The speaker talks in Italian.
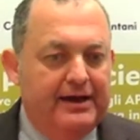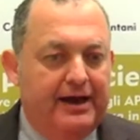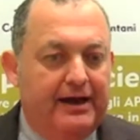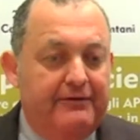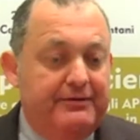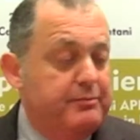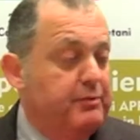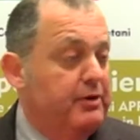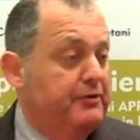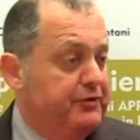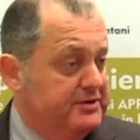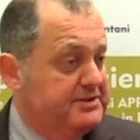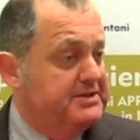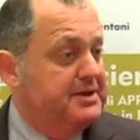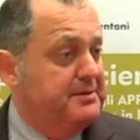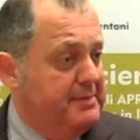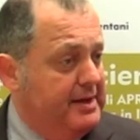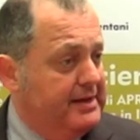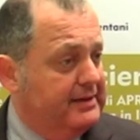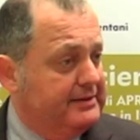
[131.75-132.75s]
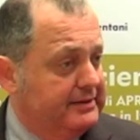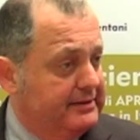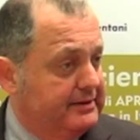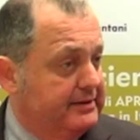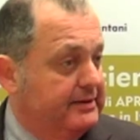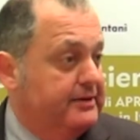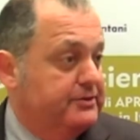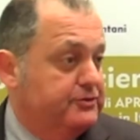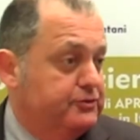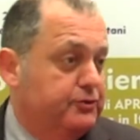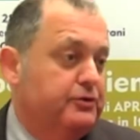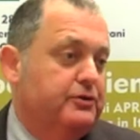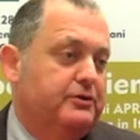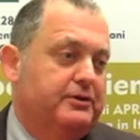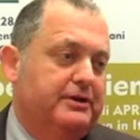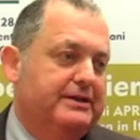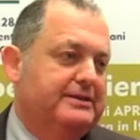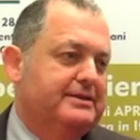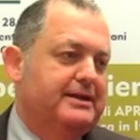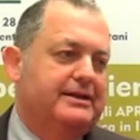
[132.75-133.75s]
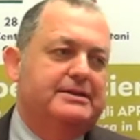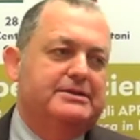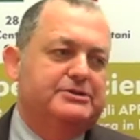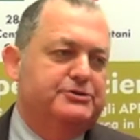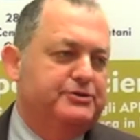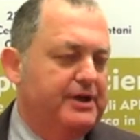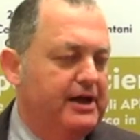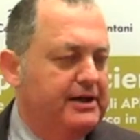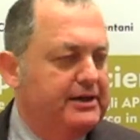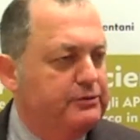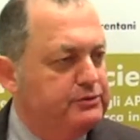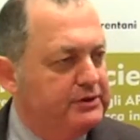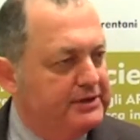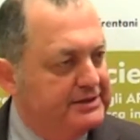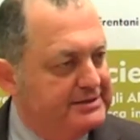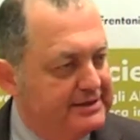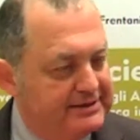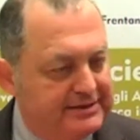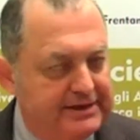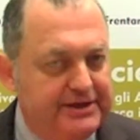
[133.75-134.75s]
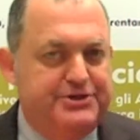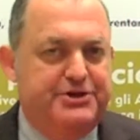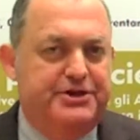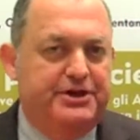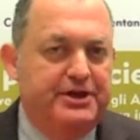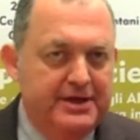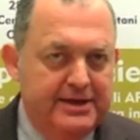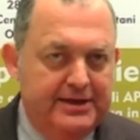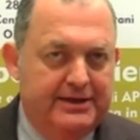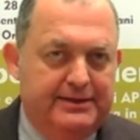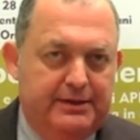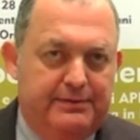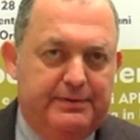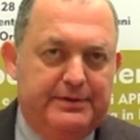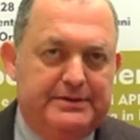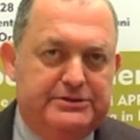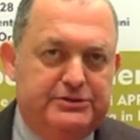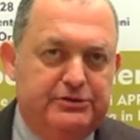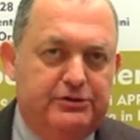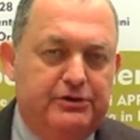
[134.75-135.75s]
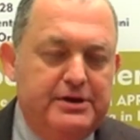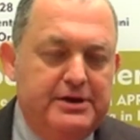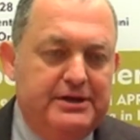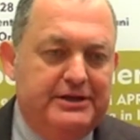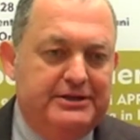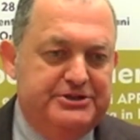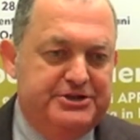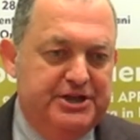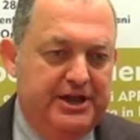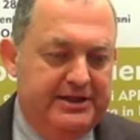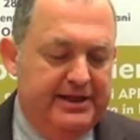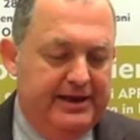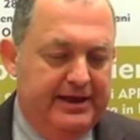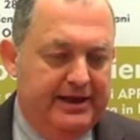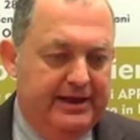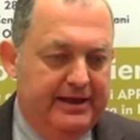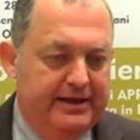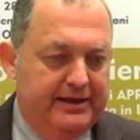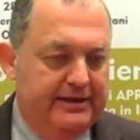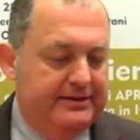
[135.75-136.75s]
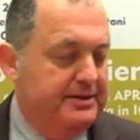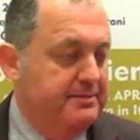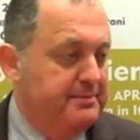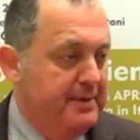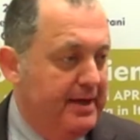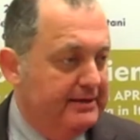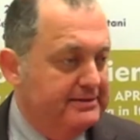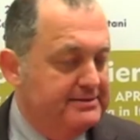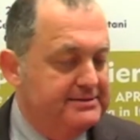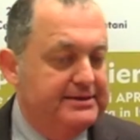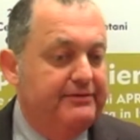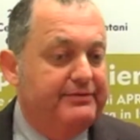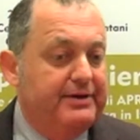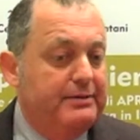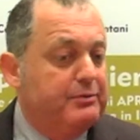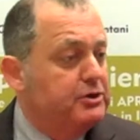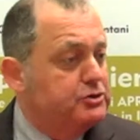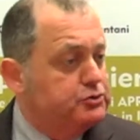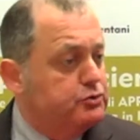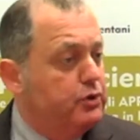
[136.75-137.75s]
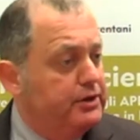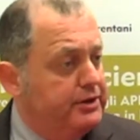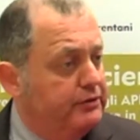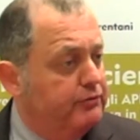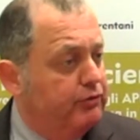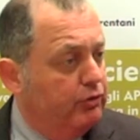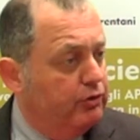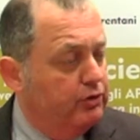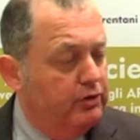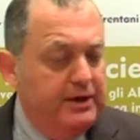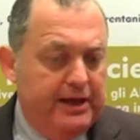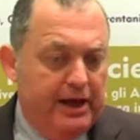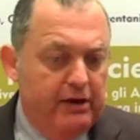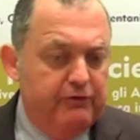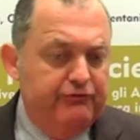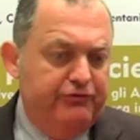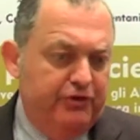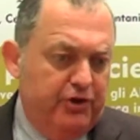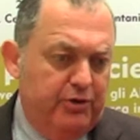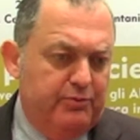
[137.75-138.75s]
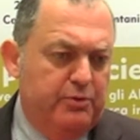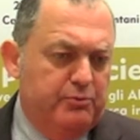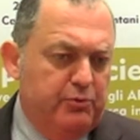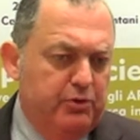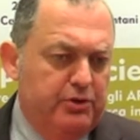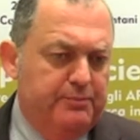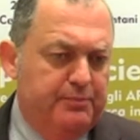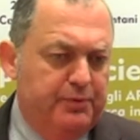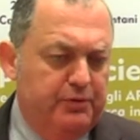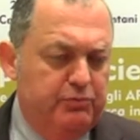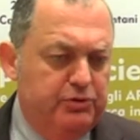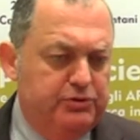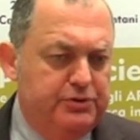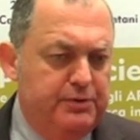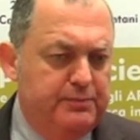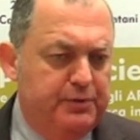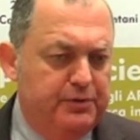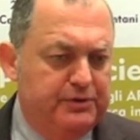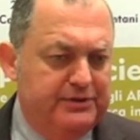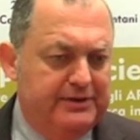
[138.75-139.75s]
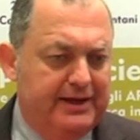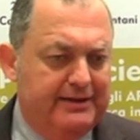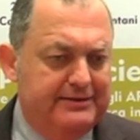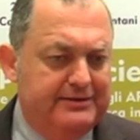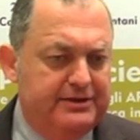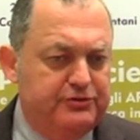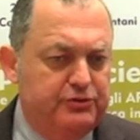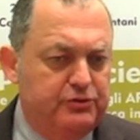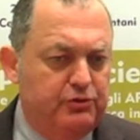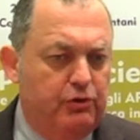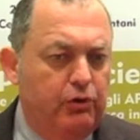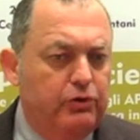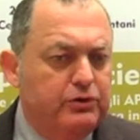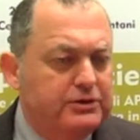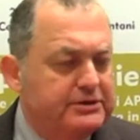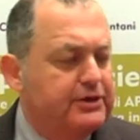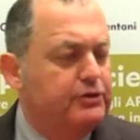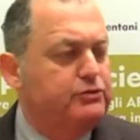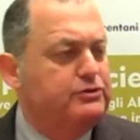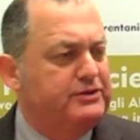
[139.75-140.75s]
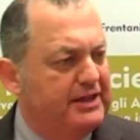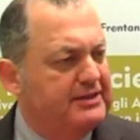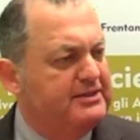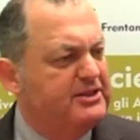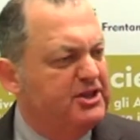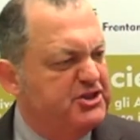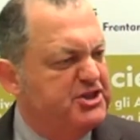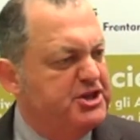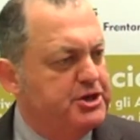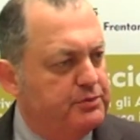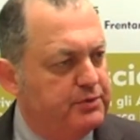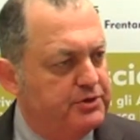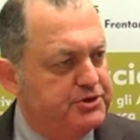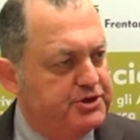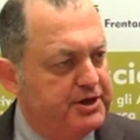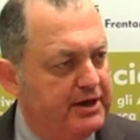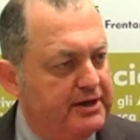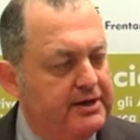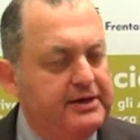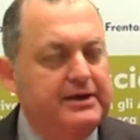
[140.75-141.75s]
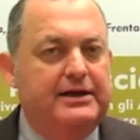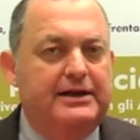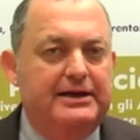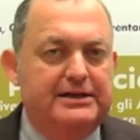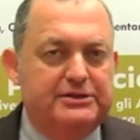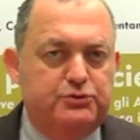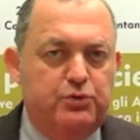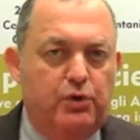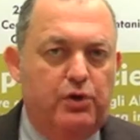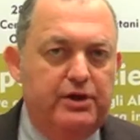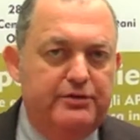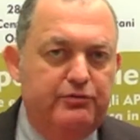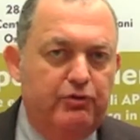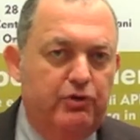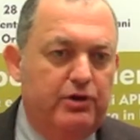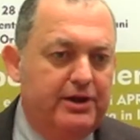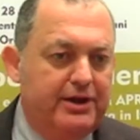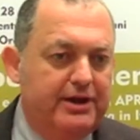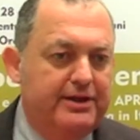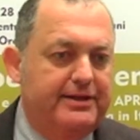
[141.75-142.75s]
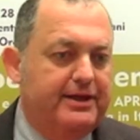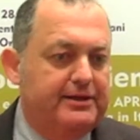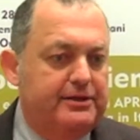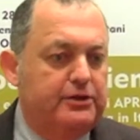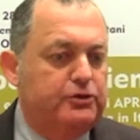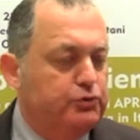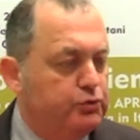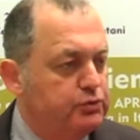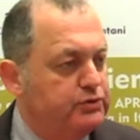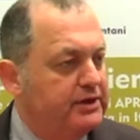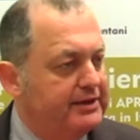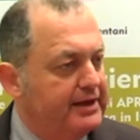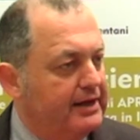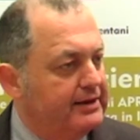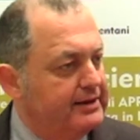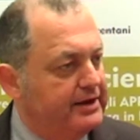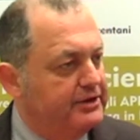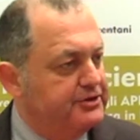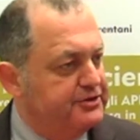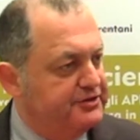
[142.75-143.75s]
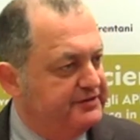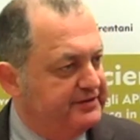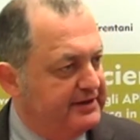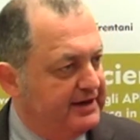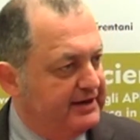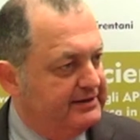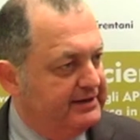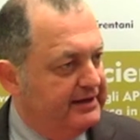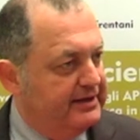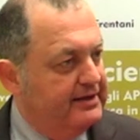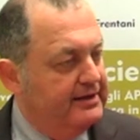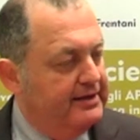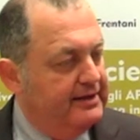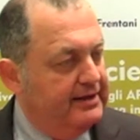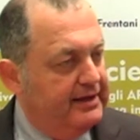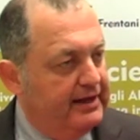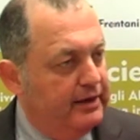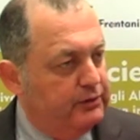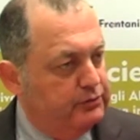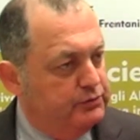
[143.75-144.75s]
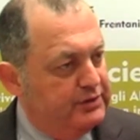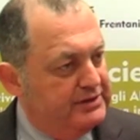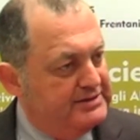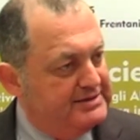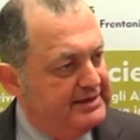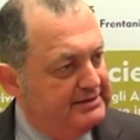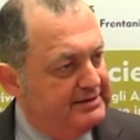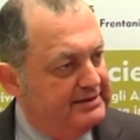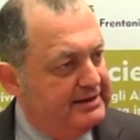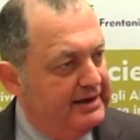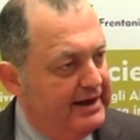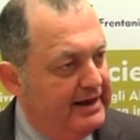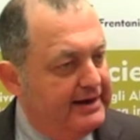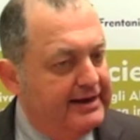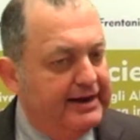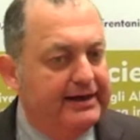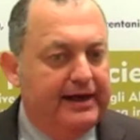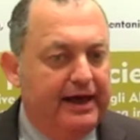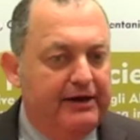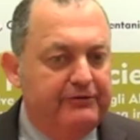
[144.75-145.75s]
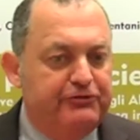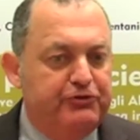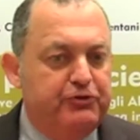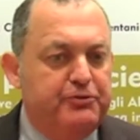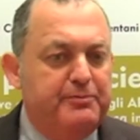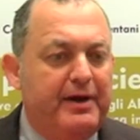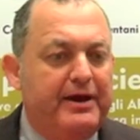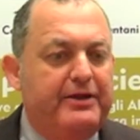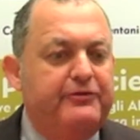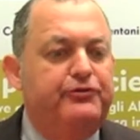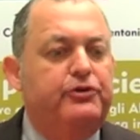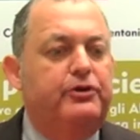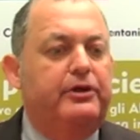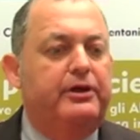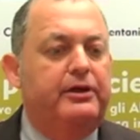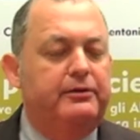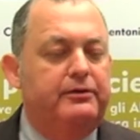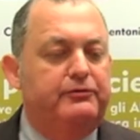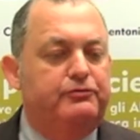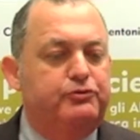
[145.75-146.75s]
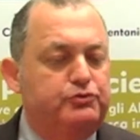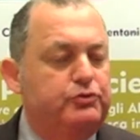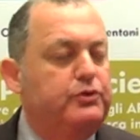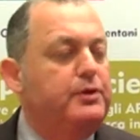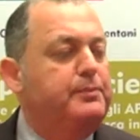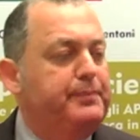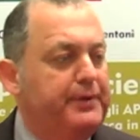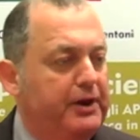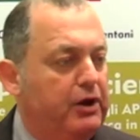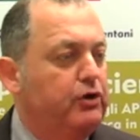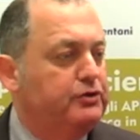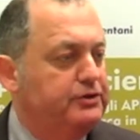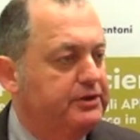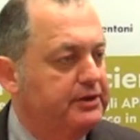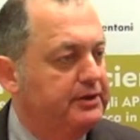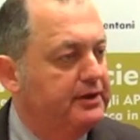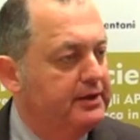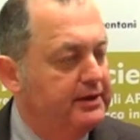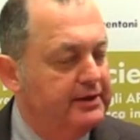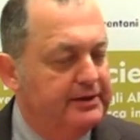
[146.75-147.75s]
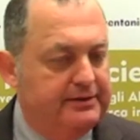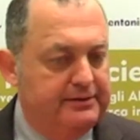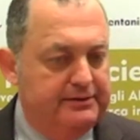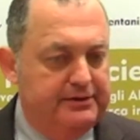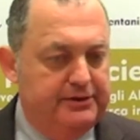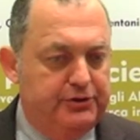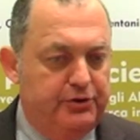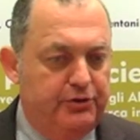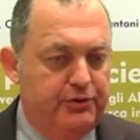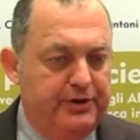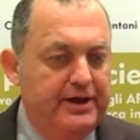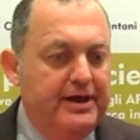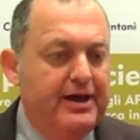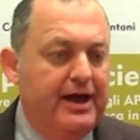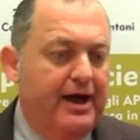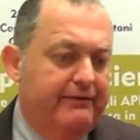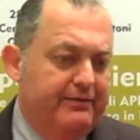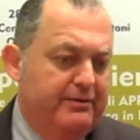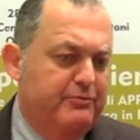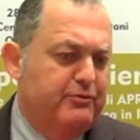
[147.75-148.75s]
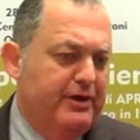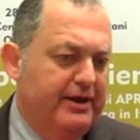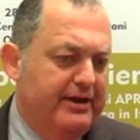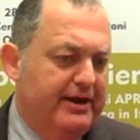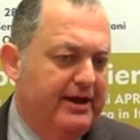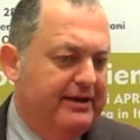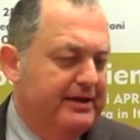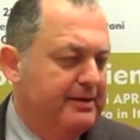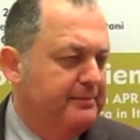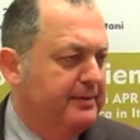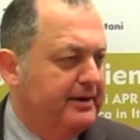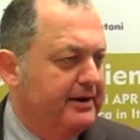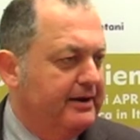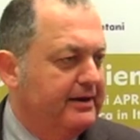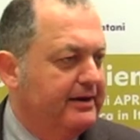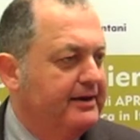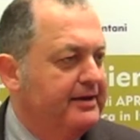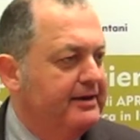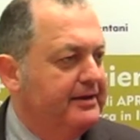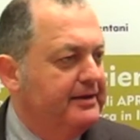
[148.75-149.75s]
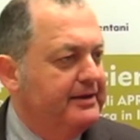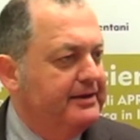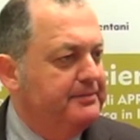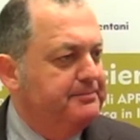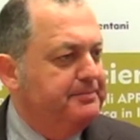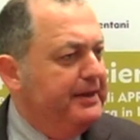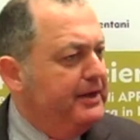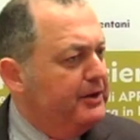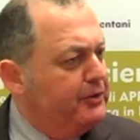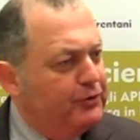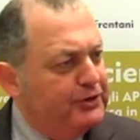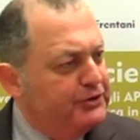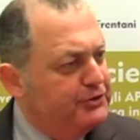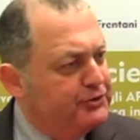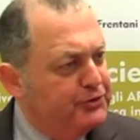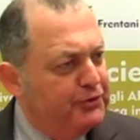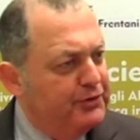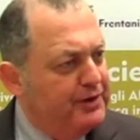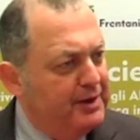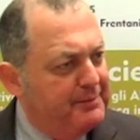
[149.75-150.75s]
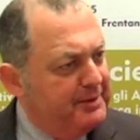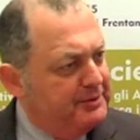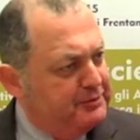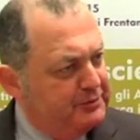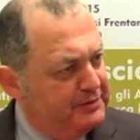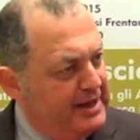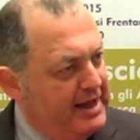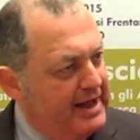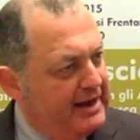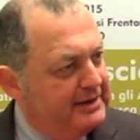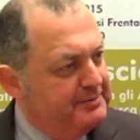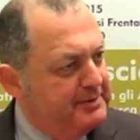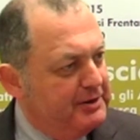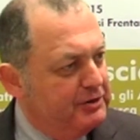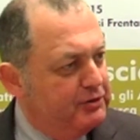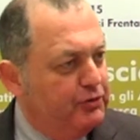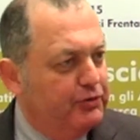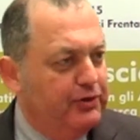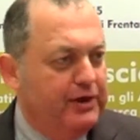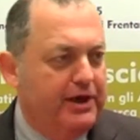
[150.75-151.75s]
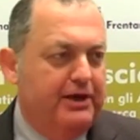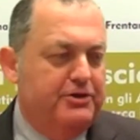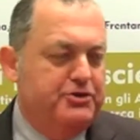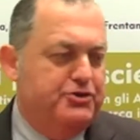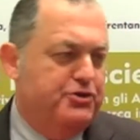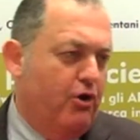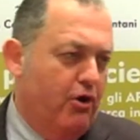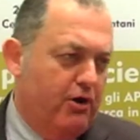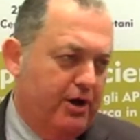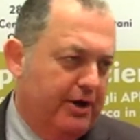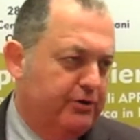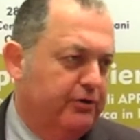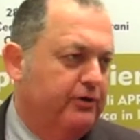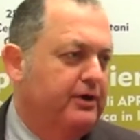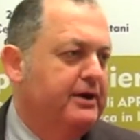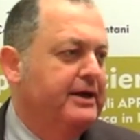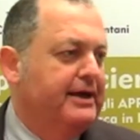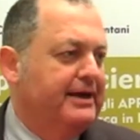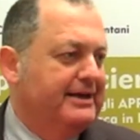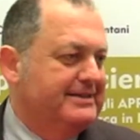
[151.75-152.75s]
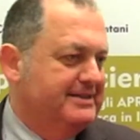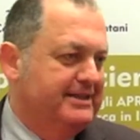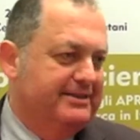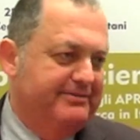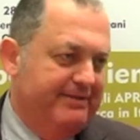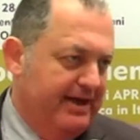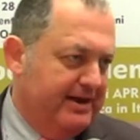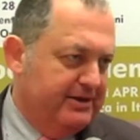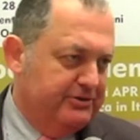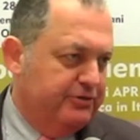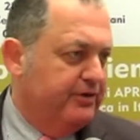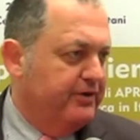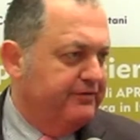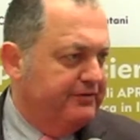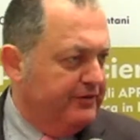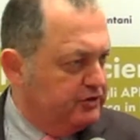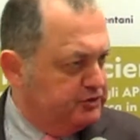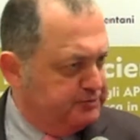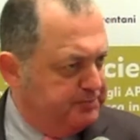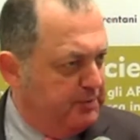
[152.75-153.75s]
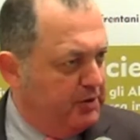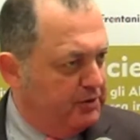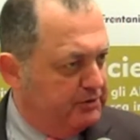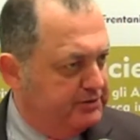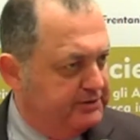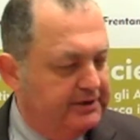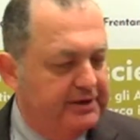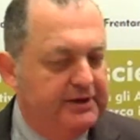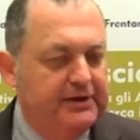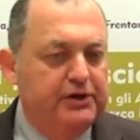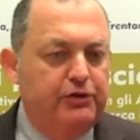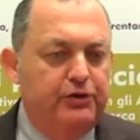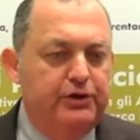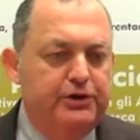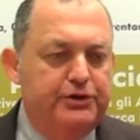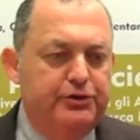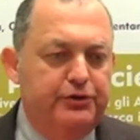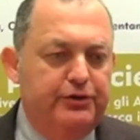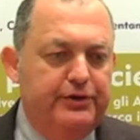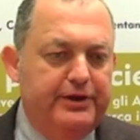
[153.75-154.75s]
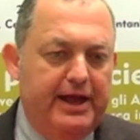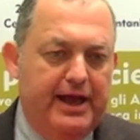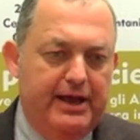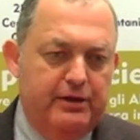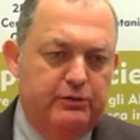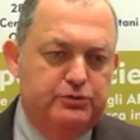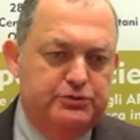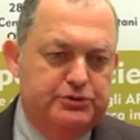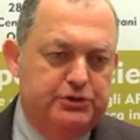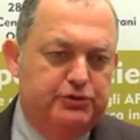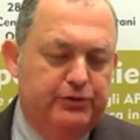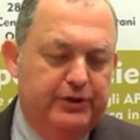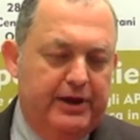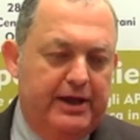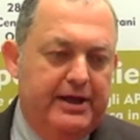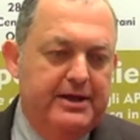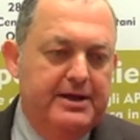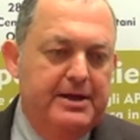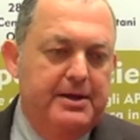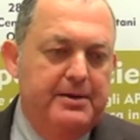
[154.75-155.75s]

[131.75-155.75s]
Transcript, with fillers: Avremo le forze armate che sono le tradizionali utilizzatrici di questo genere di mezzi. Avremo le scuole di volo volo è un fenomeno molto importante, sono oltre 85 già le scuole di volo accreditate in tutta Italia registrate e autorizzate dall'ENAC a formare i, futuri piloti di droni. Avremo un'area anche per i piccoli droni amatoriali, per coloro che giocano, che si divertono, che fanno sport con i droni e anche un settore